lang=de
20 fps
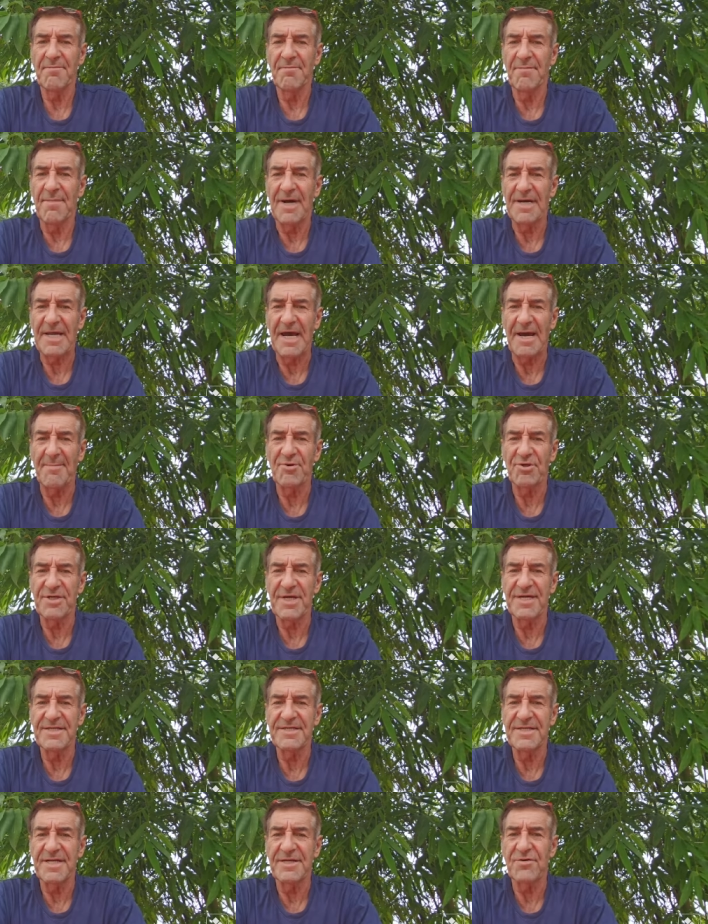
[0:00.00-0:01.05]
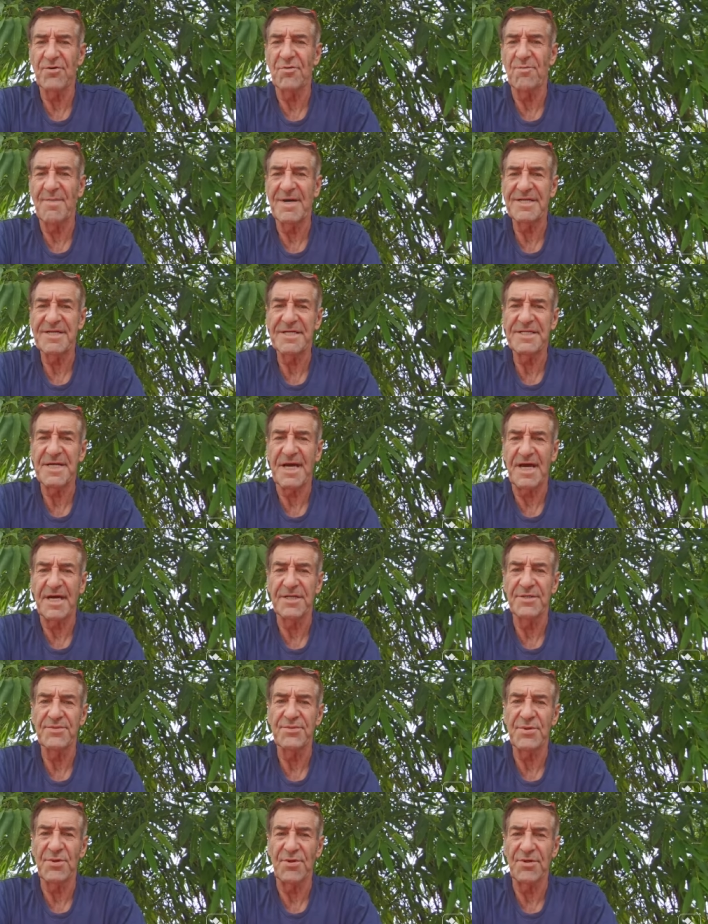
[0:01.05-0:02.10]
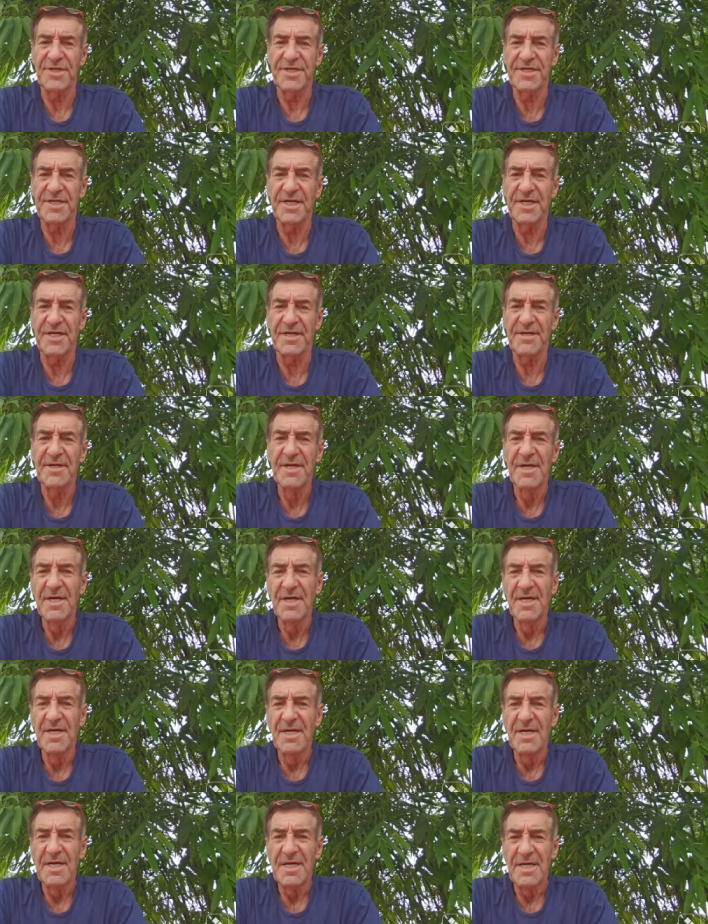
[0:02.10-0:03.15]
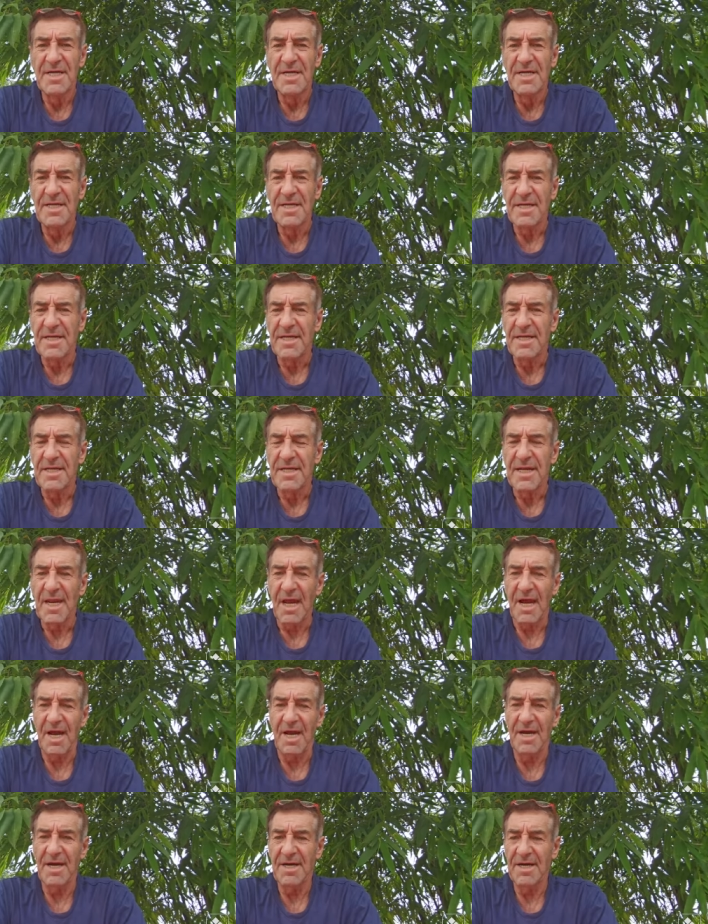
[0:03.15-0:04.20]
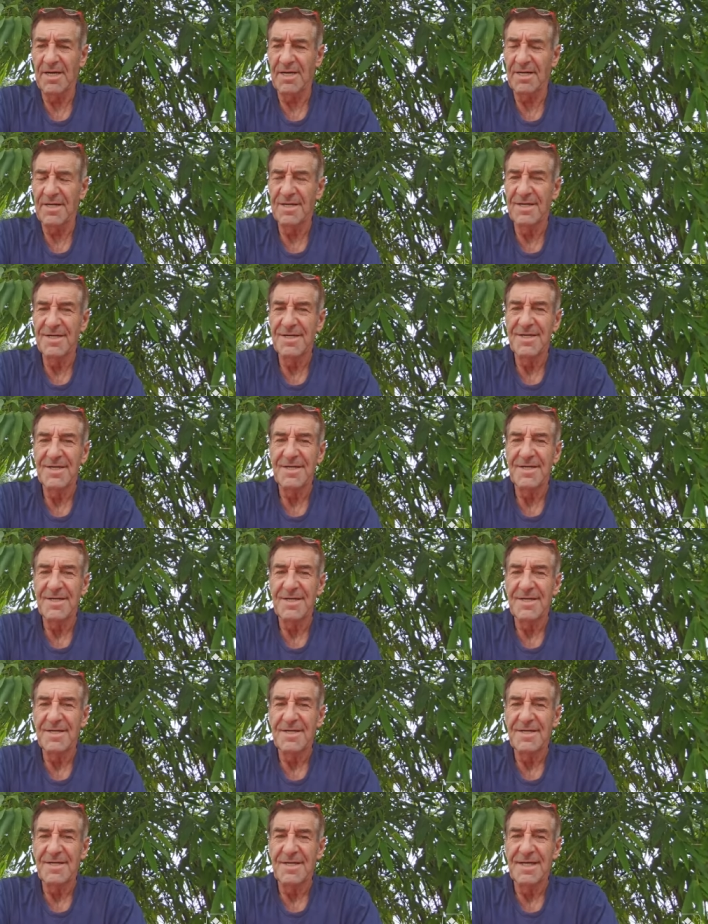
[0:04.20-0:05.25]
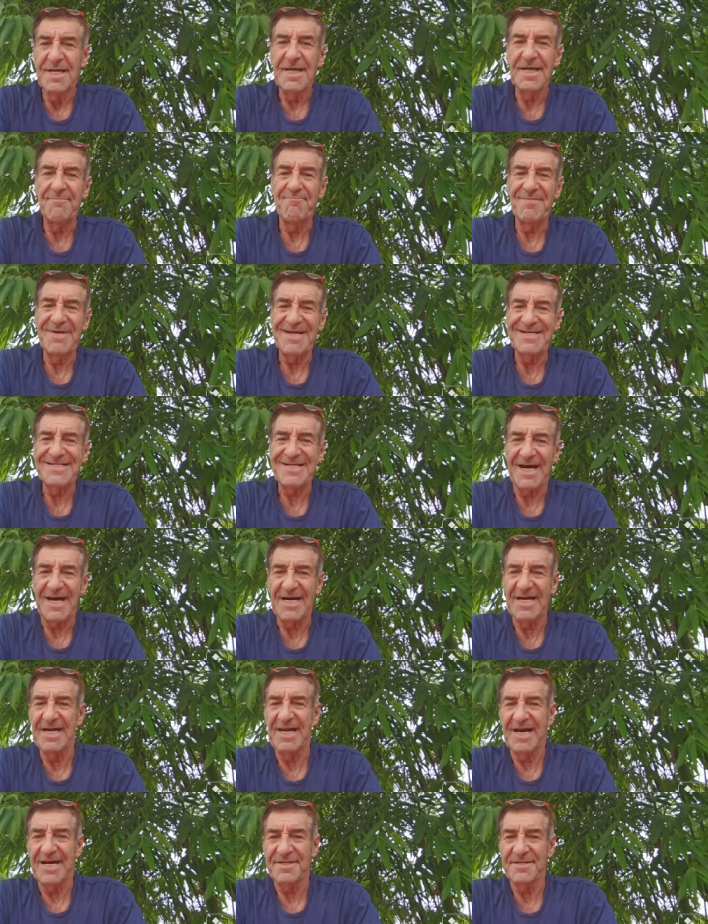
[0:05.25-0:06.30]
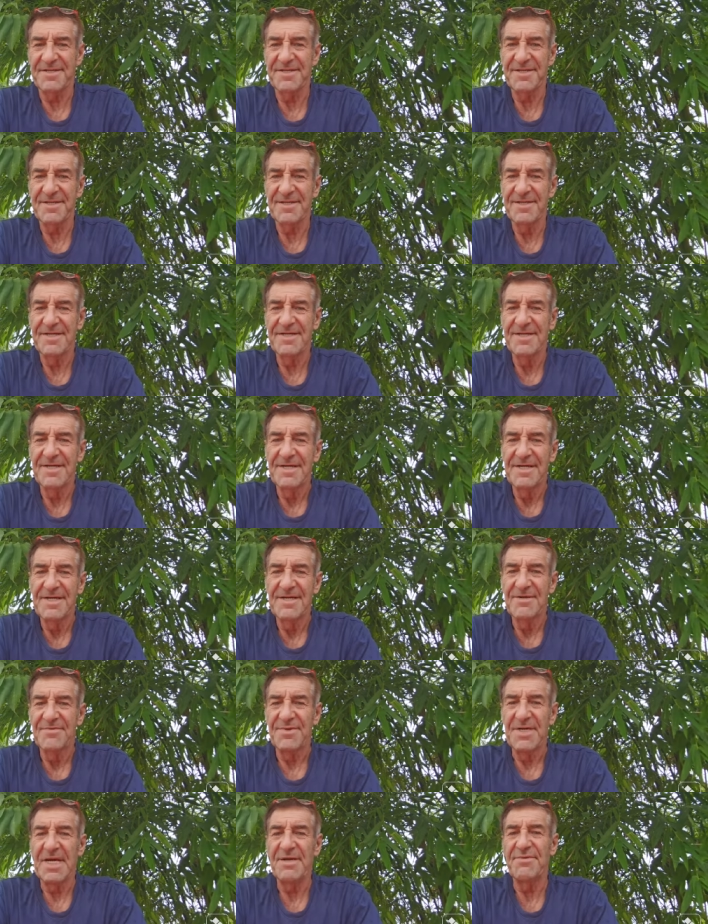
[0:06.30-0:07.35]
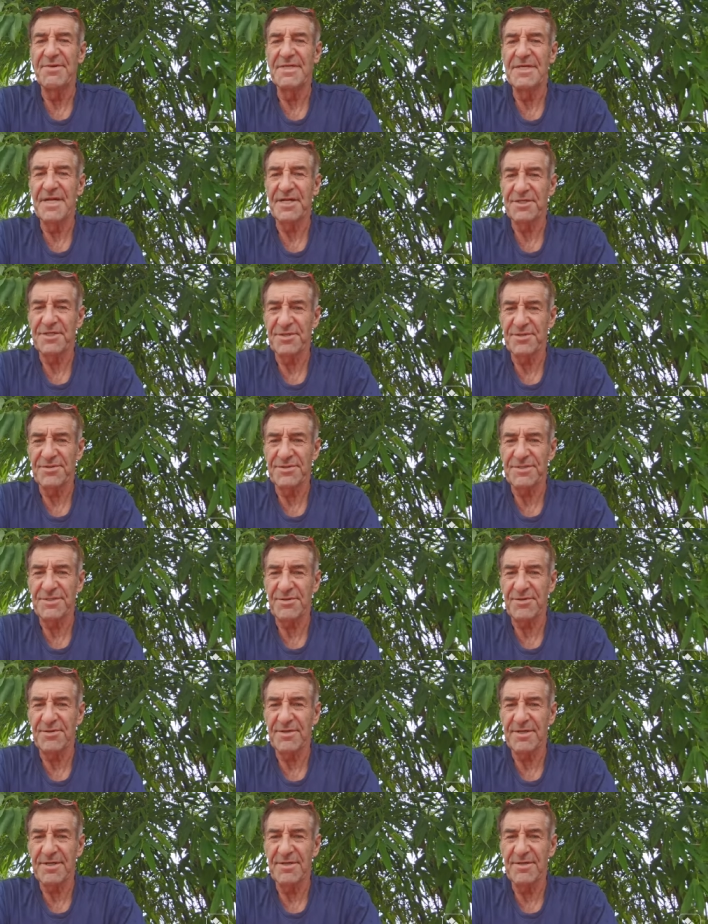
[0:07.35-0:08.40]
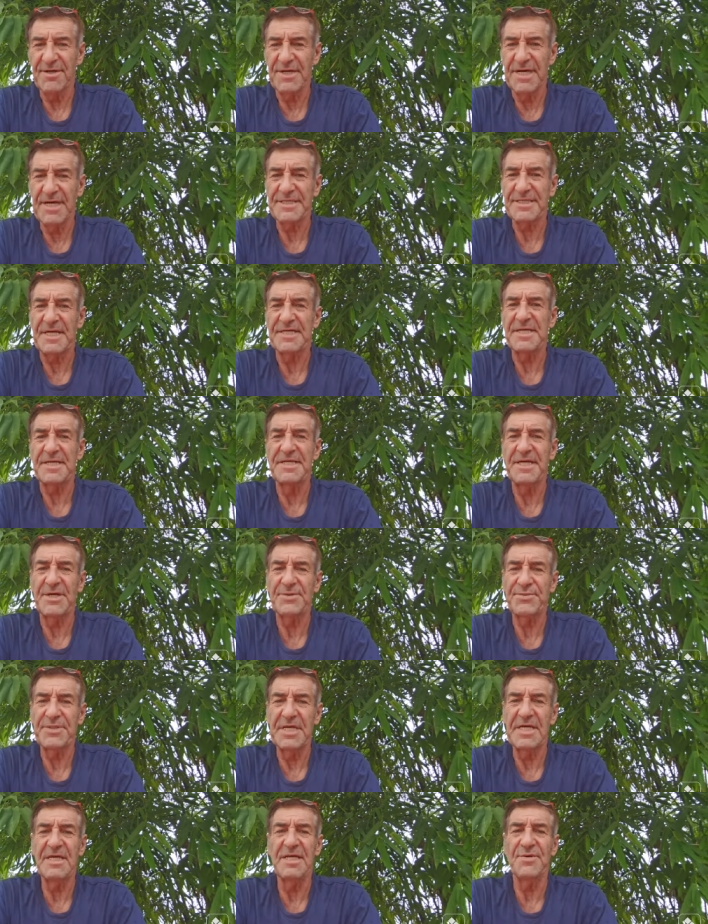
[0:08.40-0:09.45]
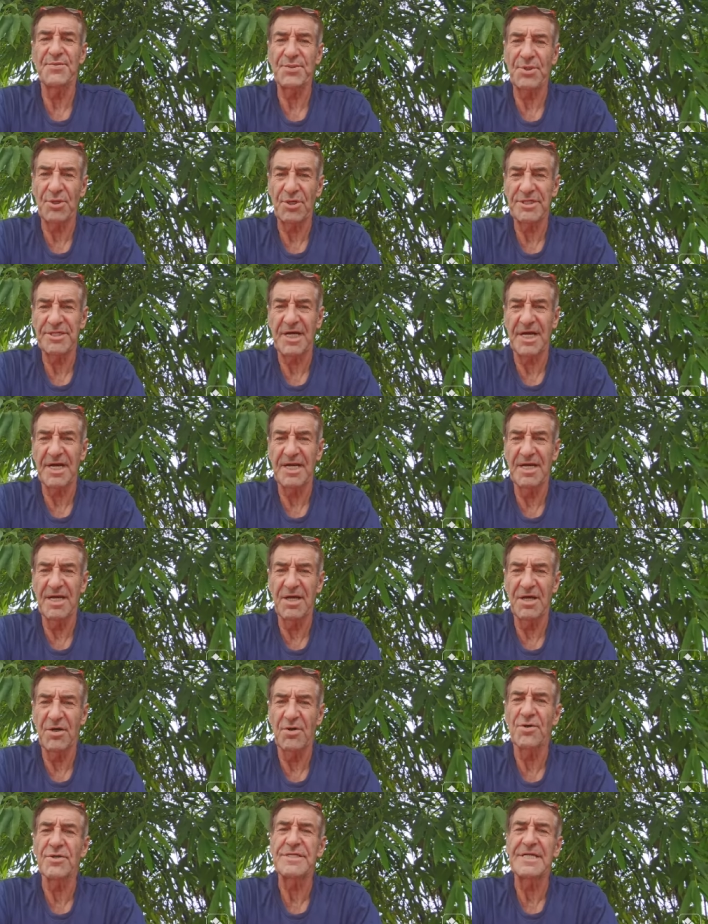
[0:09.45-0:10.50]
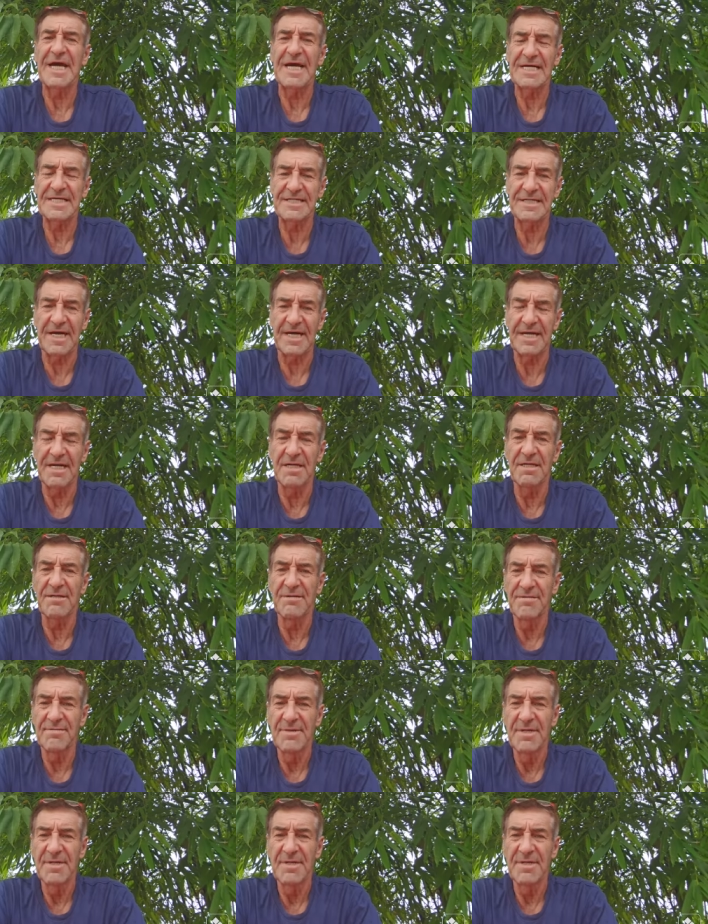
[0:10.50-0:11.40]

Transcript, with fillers: meine Abonnenten und meine drei freunde Ja, Leben in Thailand. Wer will denn schon zurück? Es hat hier viele Vorteile und Nachteile.